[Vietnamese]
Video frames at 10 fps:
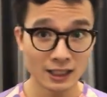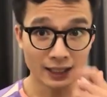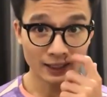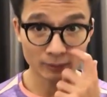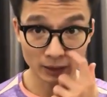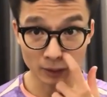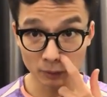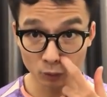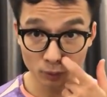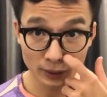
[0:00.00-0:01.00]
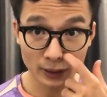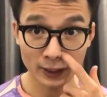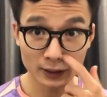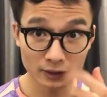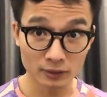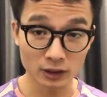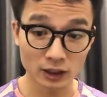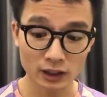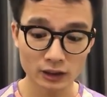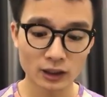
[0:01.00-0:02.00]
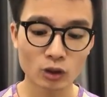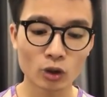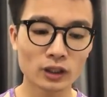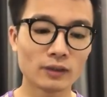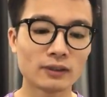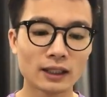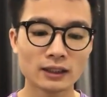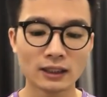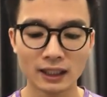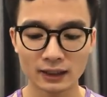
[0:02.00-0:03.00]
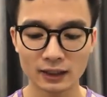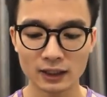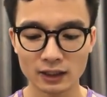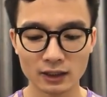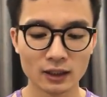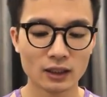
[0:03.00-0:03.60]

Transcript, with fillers: anh em nào mà muốn biết cách kiểm ờ, check code kiểm tra chính hãng thì